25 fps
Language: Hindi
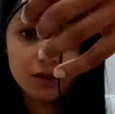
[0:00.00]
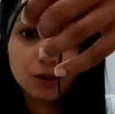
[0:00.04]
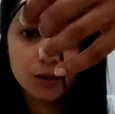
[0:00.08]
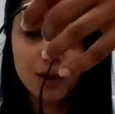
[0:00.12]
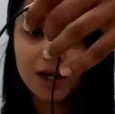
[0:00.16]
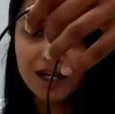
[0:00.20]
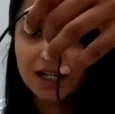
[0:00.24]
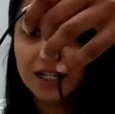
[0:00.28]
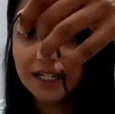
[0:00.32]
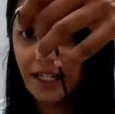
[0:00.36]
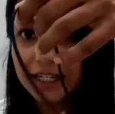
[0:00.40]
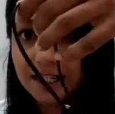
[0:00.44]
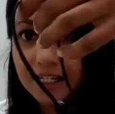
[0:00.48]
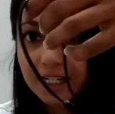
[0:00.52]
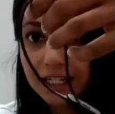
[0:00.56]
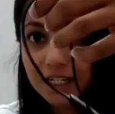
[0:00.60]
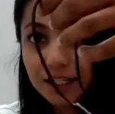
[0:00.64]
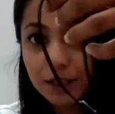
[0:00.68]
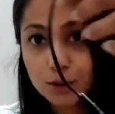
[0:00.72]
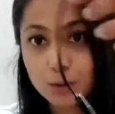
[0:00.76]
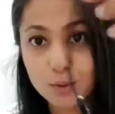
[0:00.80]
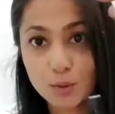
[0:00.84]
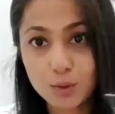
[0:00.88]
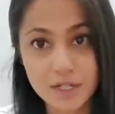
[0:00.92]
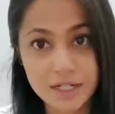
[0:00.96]
क्वालिटी
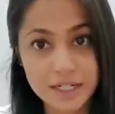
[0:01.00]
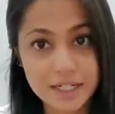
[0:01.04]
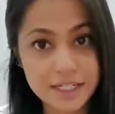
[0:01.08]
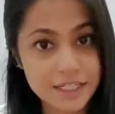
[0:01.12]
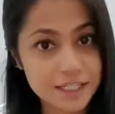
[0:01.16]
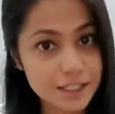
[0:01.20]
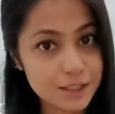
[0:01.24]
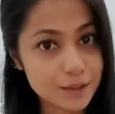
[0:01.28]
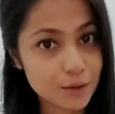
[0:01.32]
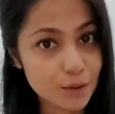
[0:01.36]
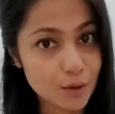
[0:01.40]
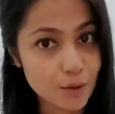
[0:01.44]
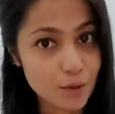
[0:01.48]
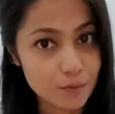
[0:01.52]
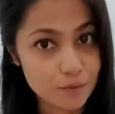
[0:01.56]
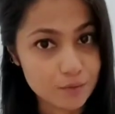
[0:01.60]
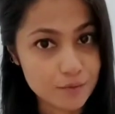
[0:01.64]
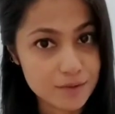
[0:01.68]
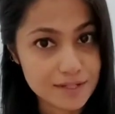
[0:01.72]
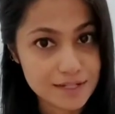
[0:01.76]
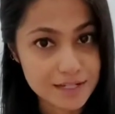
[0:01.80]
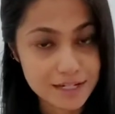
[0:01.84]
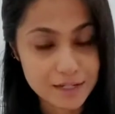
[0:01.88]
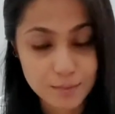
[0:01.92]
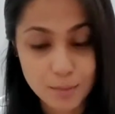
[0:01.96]
की तो क्वालिटी तो
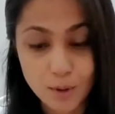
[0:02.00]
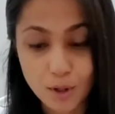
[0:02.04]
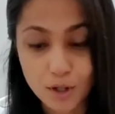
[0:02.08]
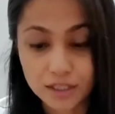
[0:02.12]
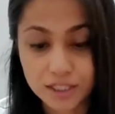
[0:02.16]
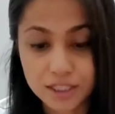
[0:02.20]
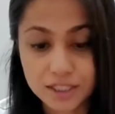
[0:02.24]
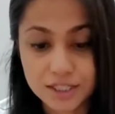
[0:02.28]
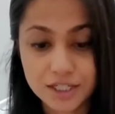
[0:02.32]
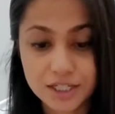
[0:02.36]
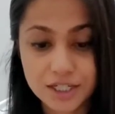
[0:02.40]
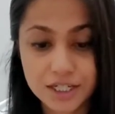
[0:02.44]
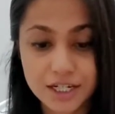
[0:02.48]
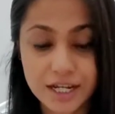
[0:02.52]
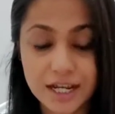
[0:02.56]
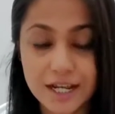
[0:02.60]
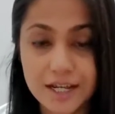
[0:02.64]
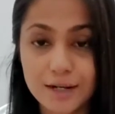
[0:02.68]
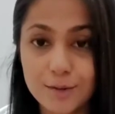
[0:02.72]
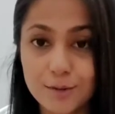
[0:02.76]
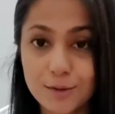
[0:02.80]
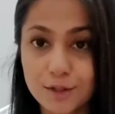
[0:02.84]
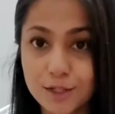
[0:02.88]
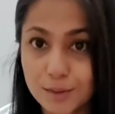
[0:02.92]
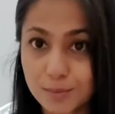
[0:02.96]
ऑब्वियसली बहुत अच्छी
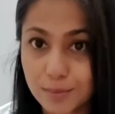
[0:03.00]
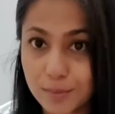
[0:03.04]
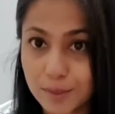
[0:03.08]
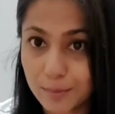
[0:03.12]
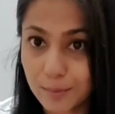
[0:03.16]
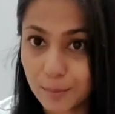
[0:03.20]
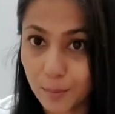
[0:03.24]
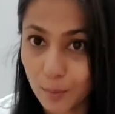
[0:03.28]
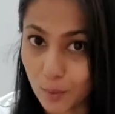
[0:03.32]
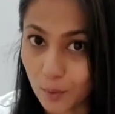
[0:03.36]
है लुक्स भी